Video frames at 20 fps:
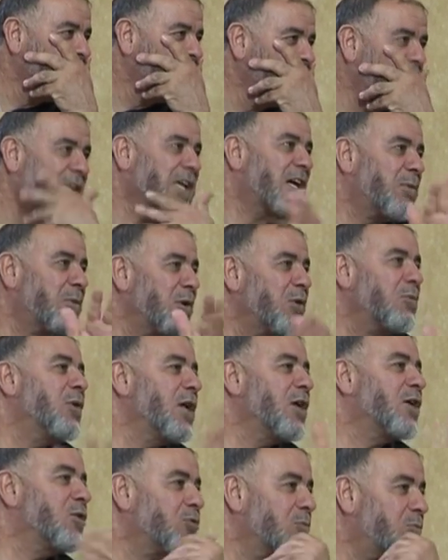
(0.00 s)
لا يقبل
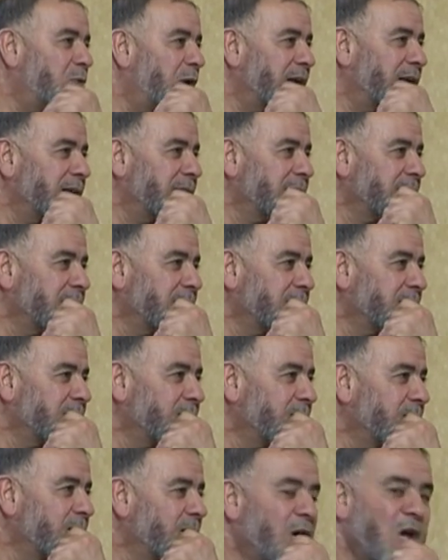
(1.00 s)
ولا يتوب عليه
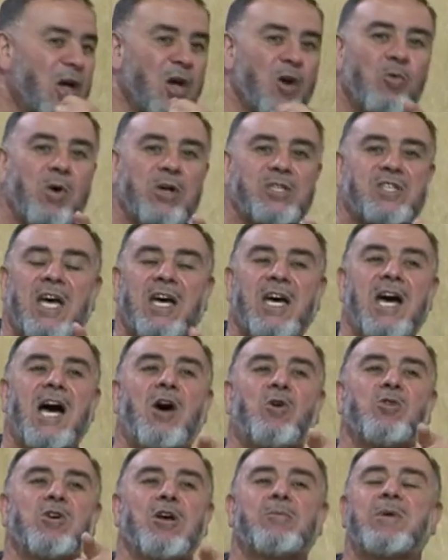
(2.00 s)

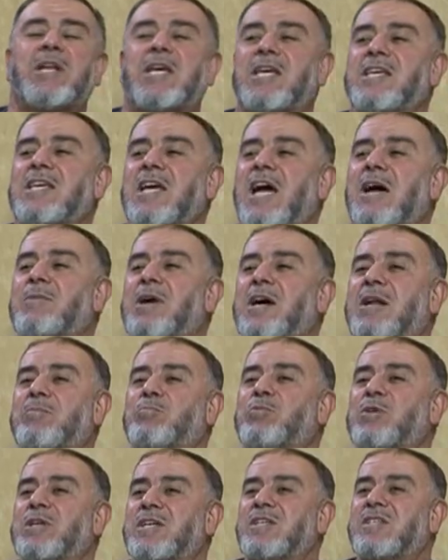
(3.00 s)
وسقاه يوم القيامة
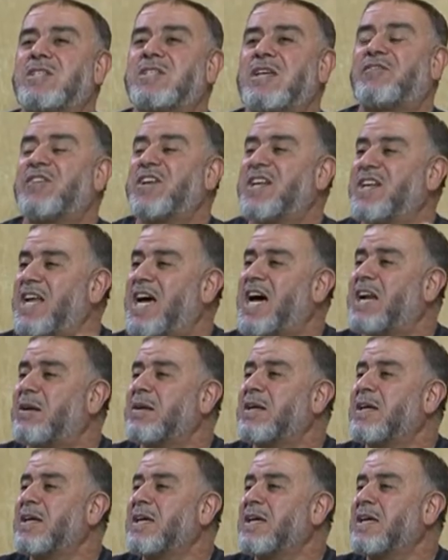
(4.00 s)
رب العزة في
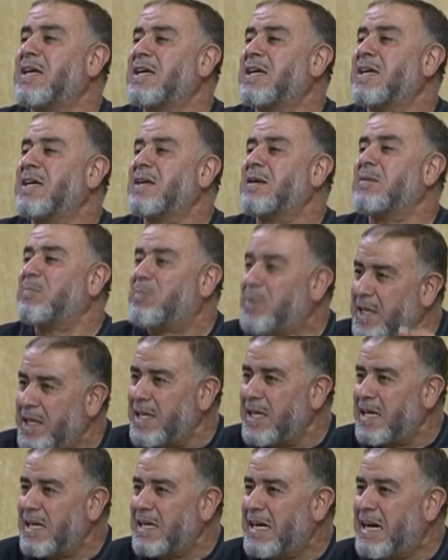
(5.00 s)
النار
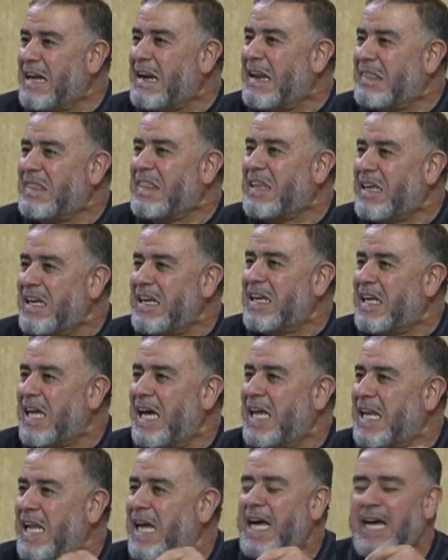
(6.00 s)
بردخ
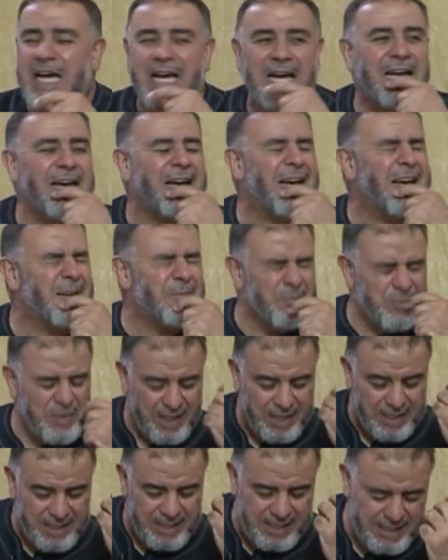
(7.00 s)
الخلاء آه،
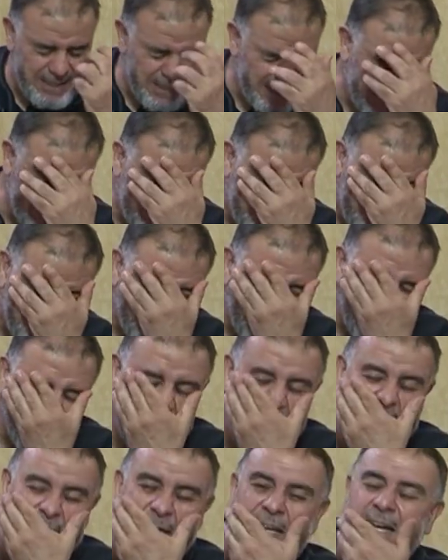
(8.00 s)
آه،
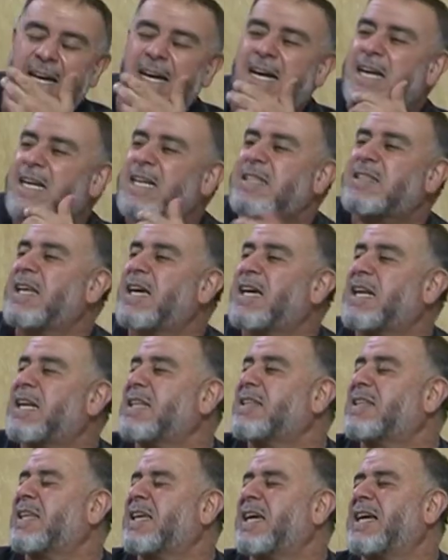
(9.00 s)
رد
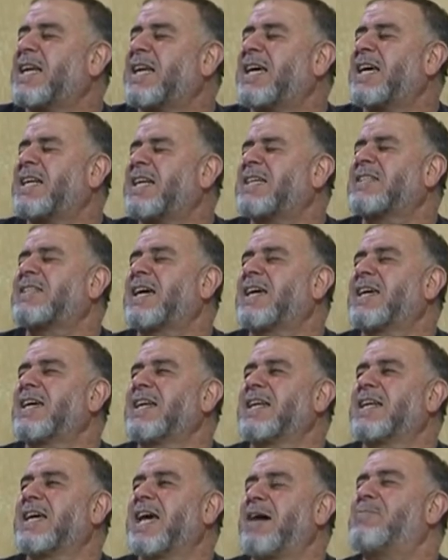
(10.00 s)
رد رضخ
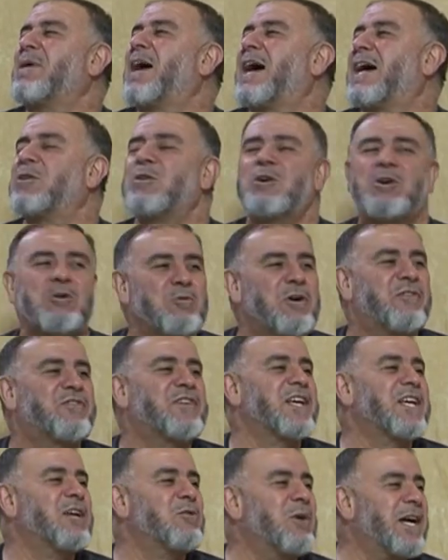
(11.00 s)
الخبال
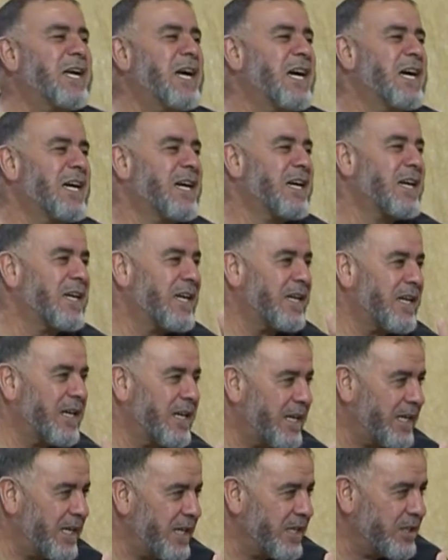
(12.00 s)
وفي رواية
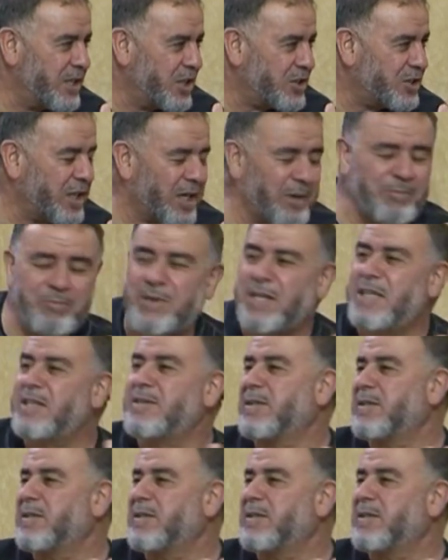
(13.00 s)
آه، يشرب من